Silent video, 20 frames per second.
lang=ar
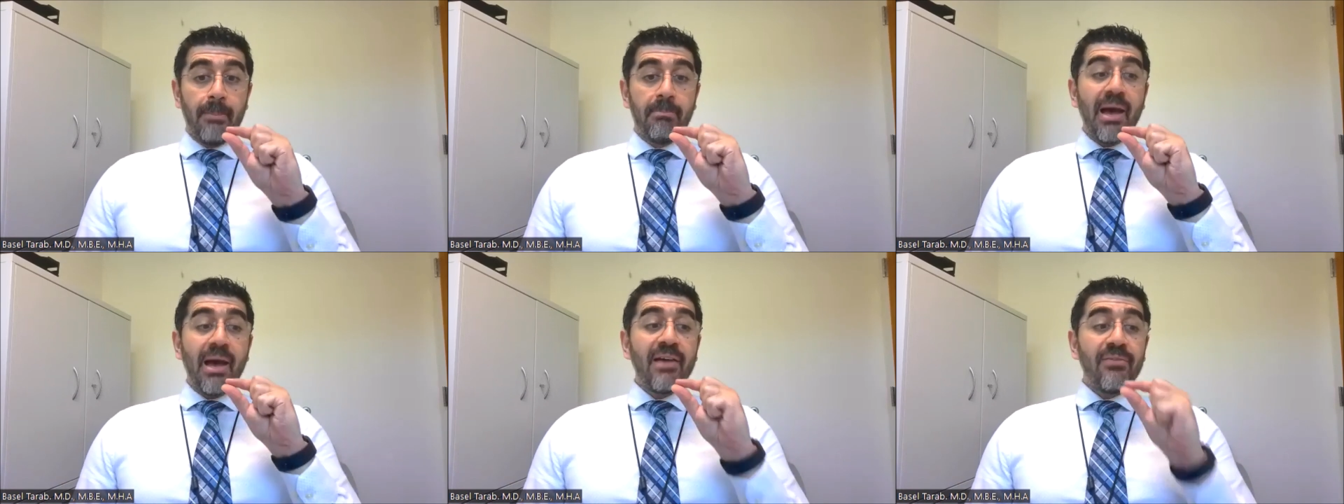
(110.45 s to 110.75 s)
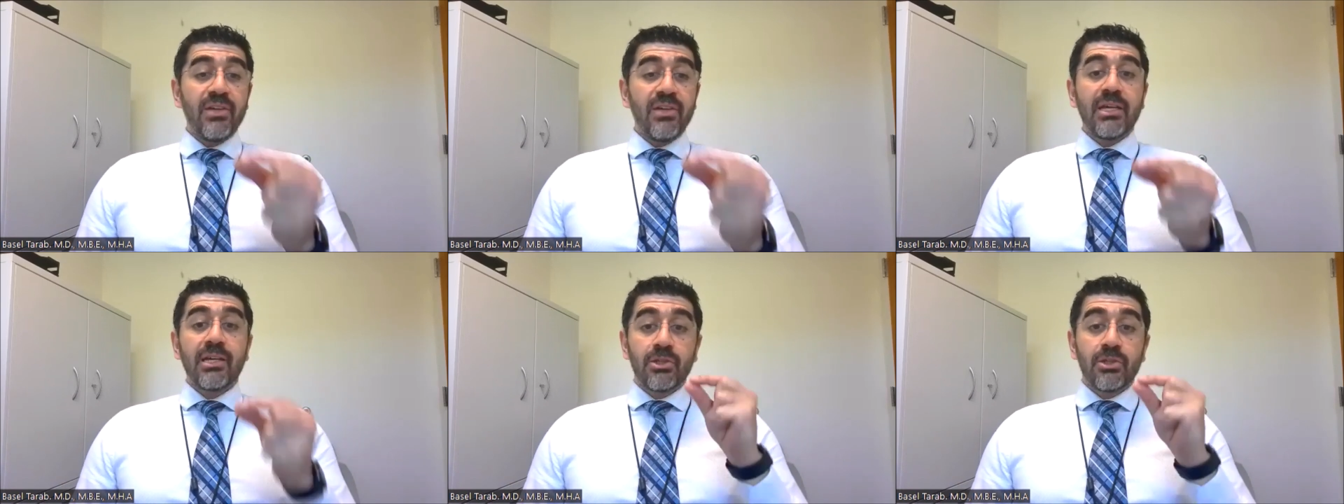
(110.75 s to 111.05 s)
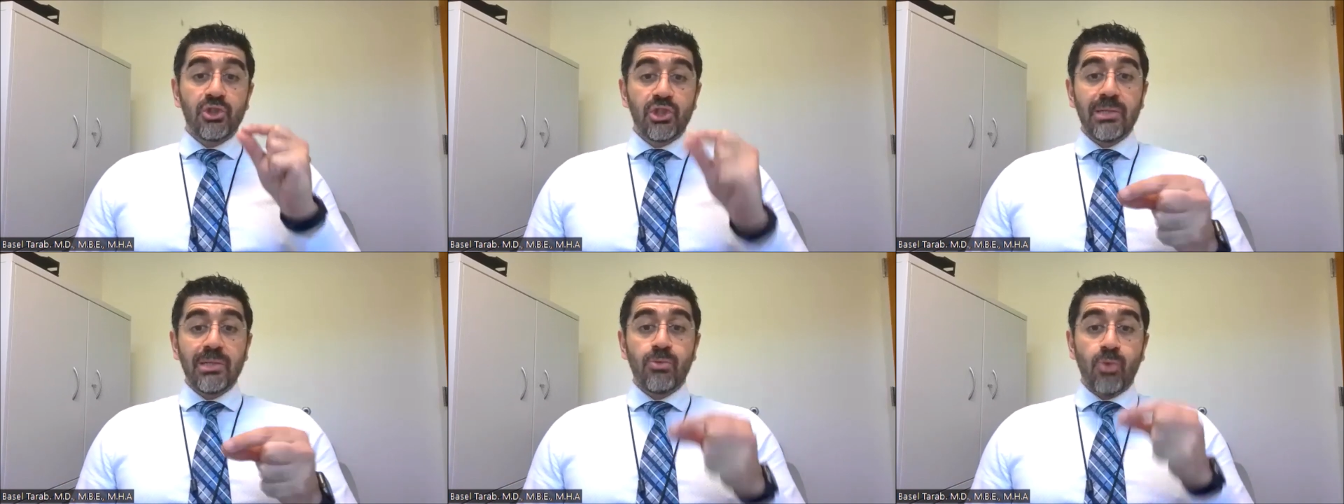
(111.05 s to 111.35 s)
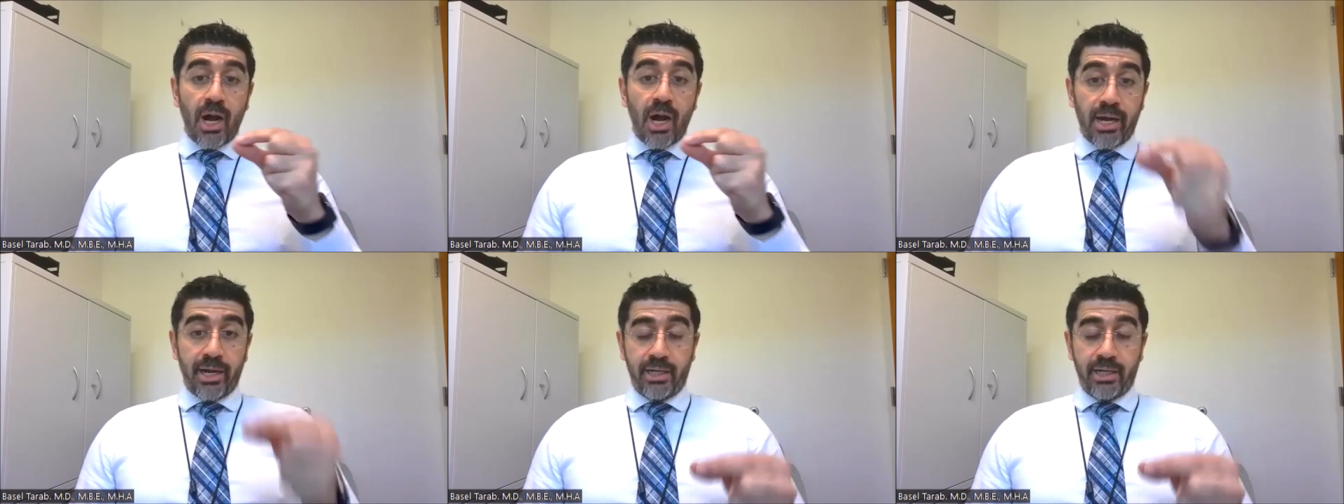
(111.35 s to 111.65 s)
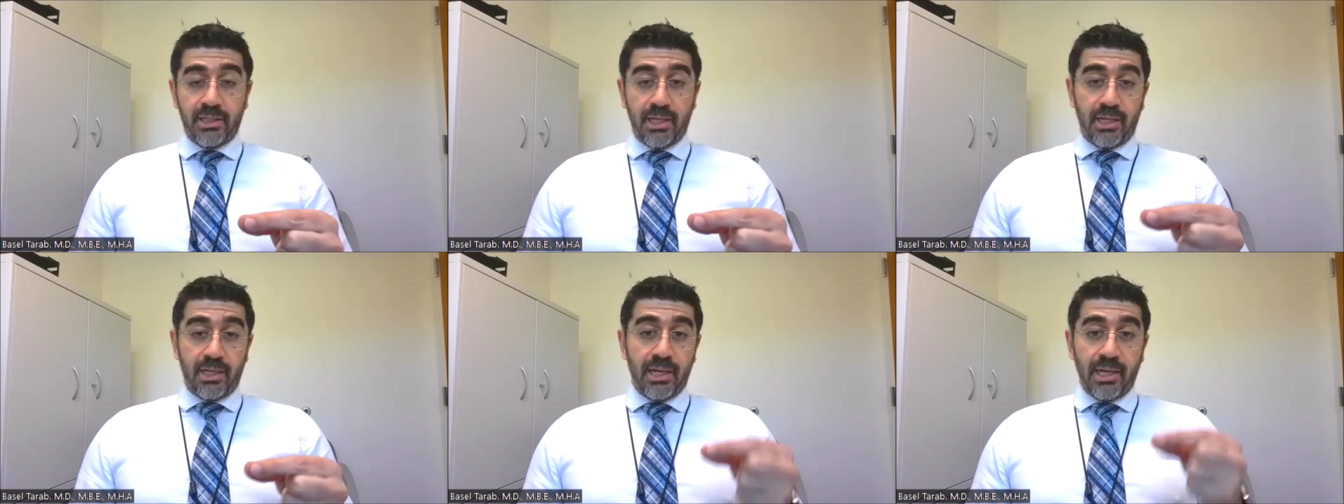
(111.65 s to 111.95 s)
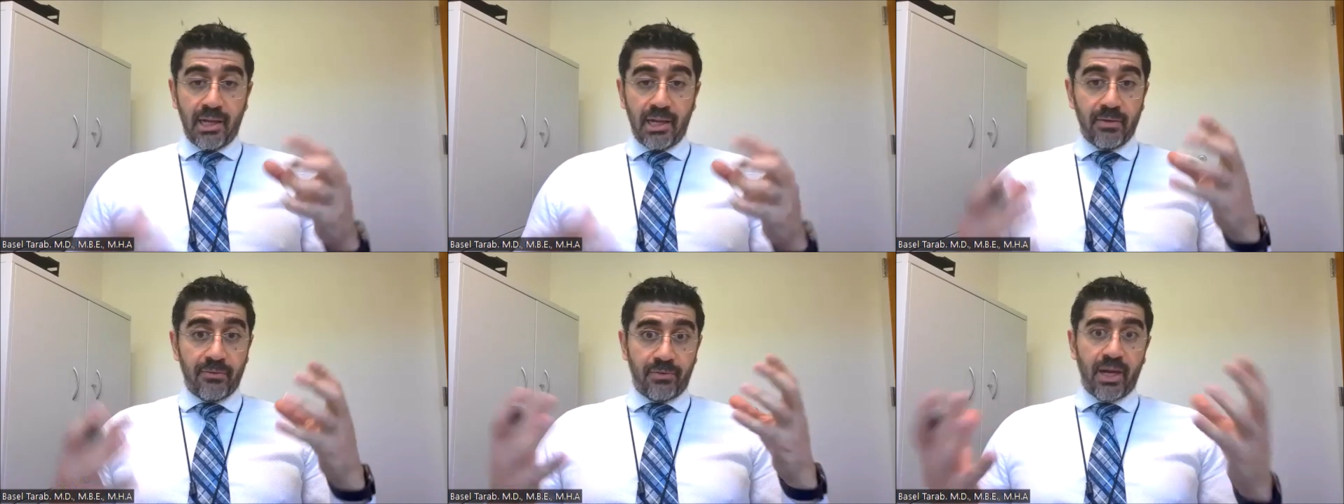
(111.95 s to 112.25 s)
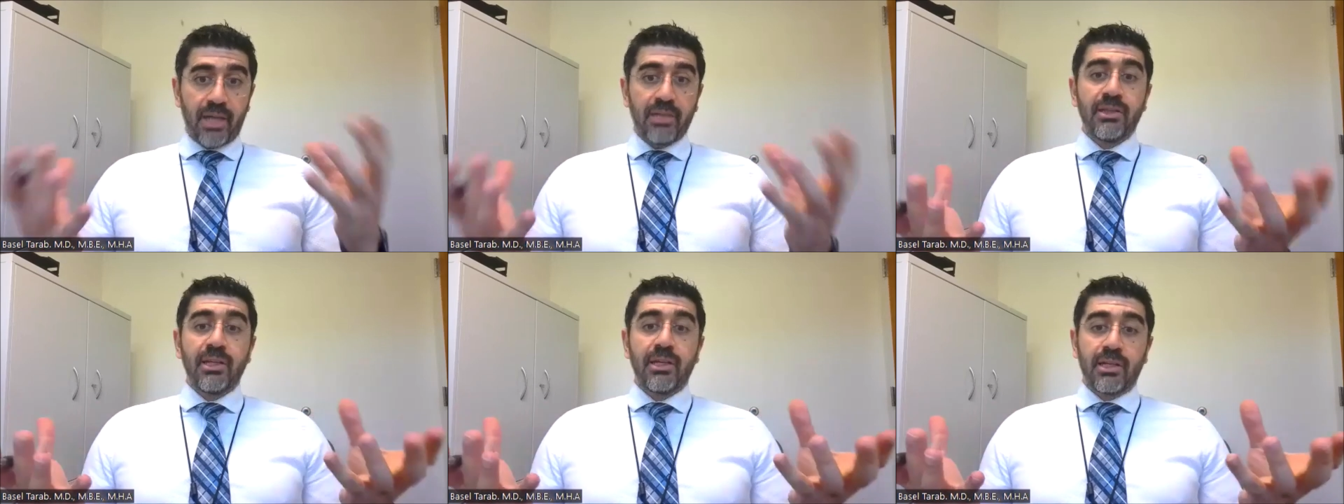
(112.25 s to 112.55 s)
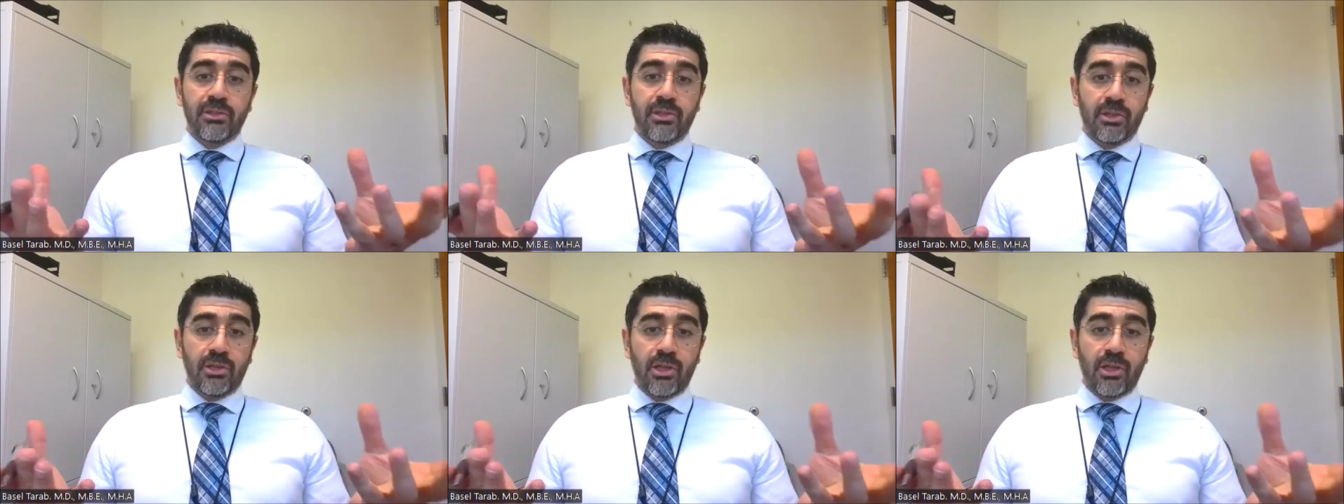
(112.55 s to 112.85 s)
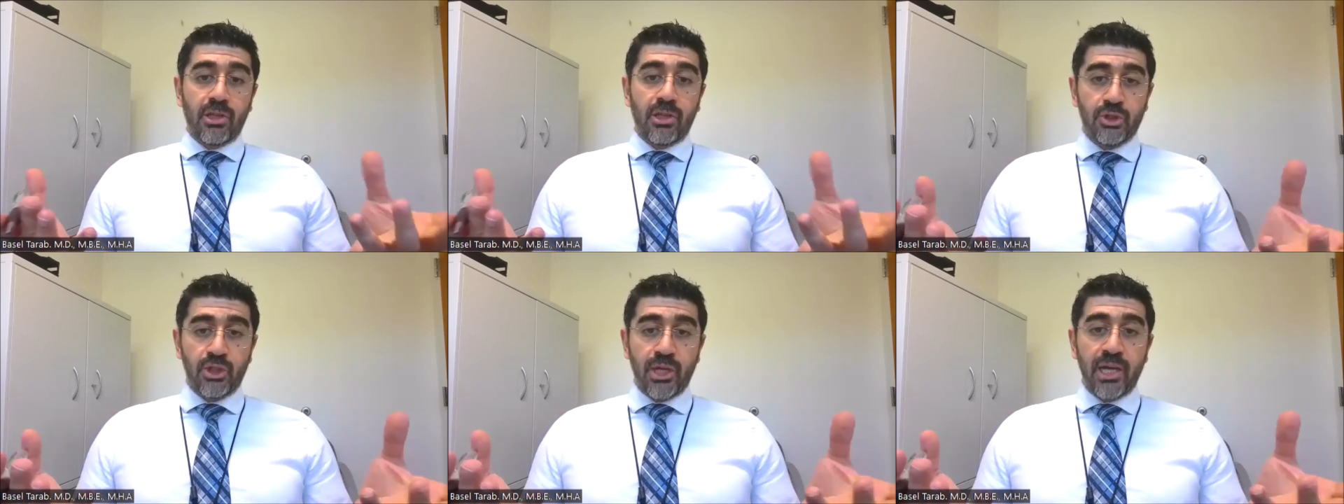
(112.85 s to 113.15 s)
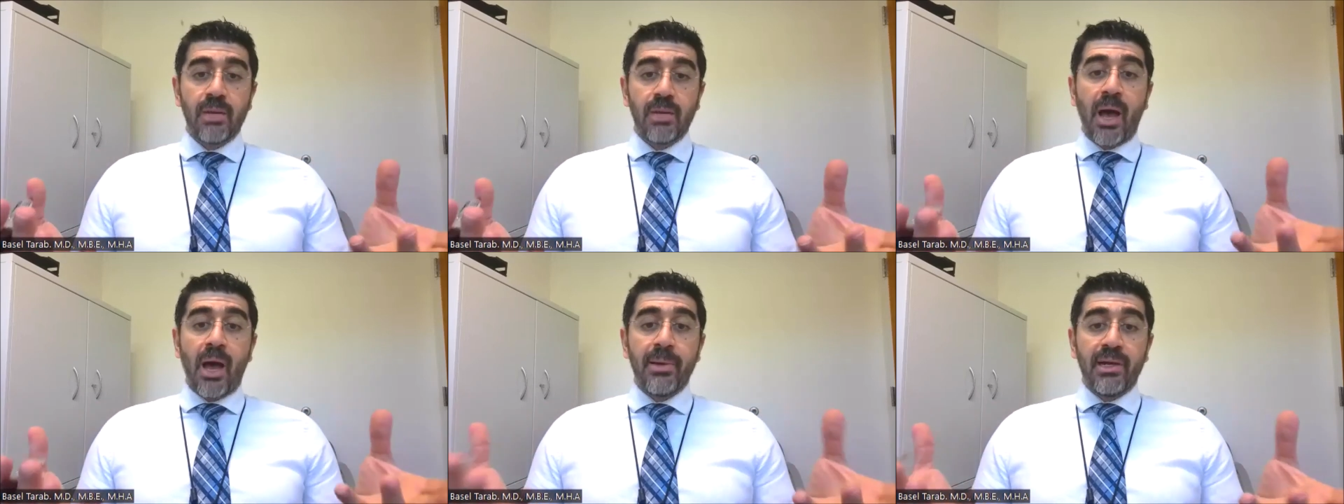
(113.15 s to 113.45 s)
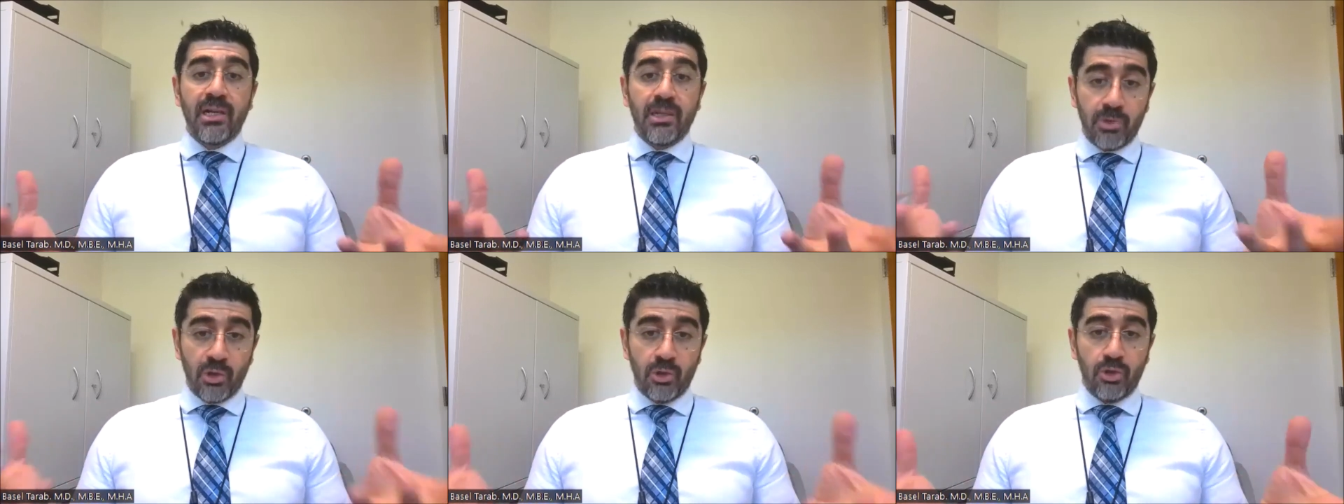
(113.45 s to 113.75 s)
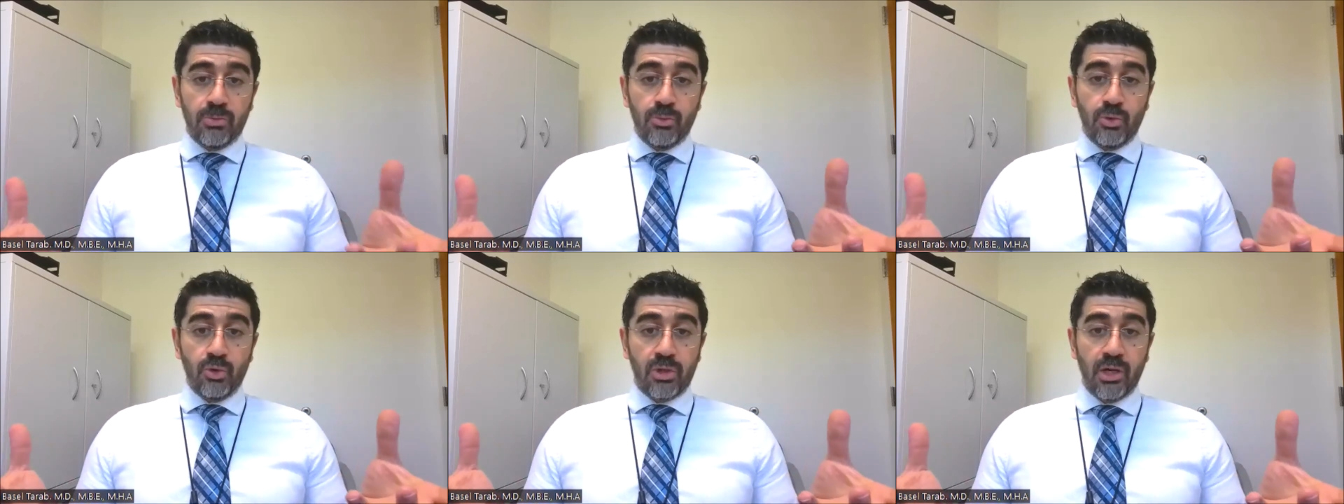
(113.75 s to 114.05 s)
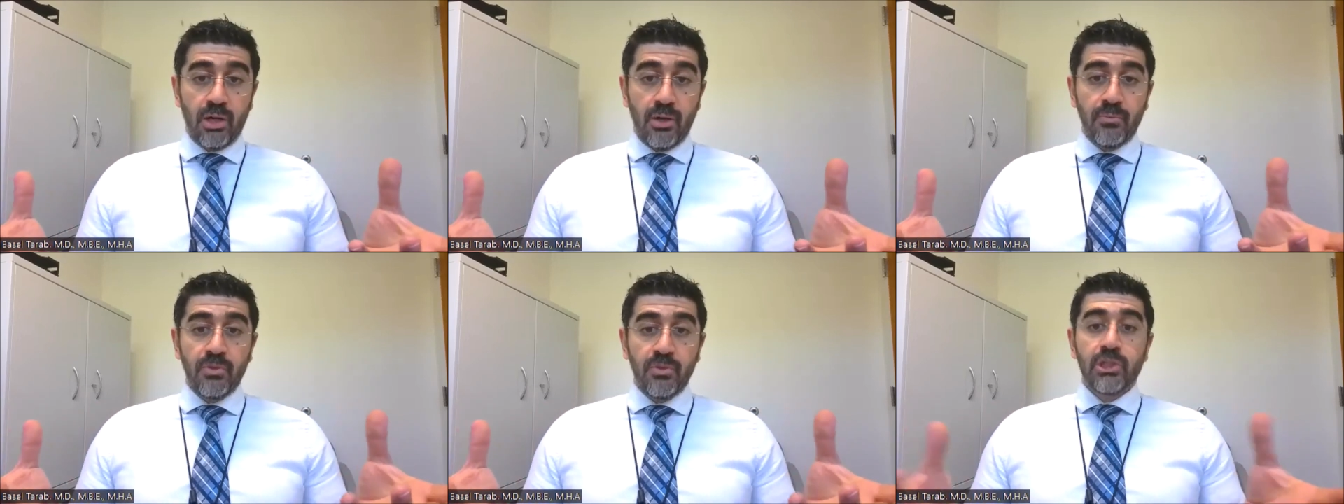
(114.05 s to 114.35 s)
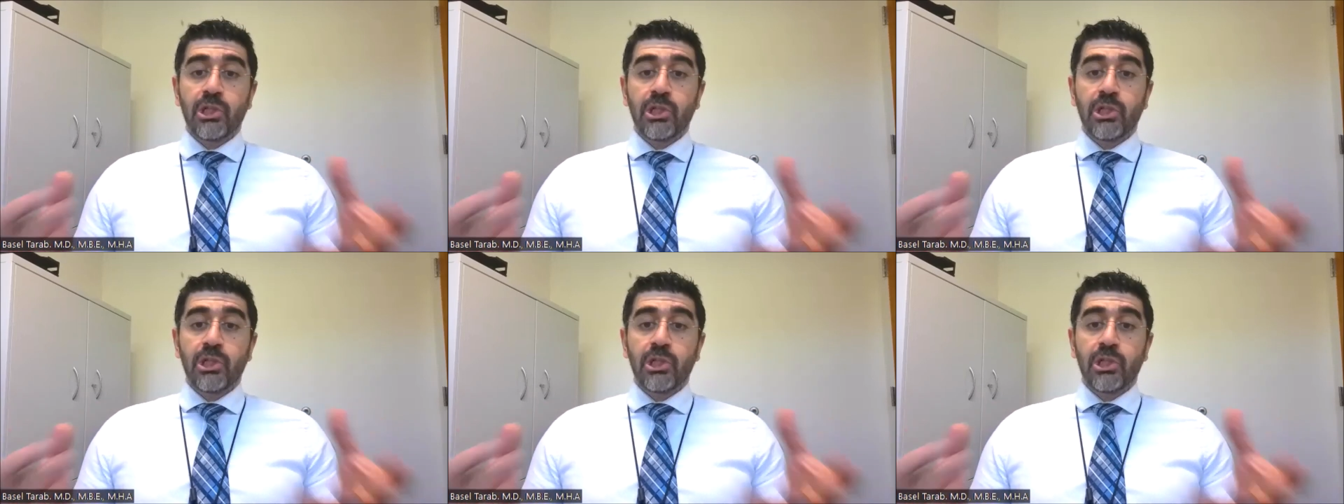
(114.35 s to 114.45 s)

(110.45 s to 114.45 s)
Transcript: ما فيك تجيب واحد يعني هلا في عندك أنت جانب عملي من الأمور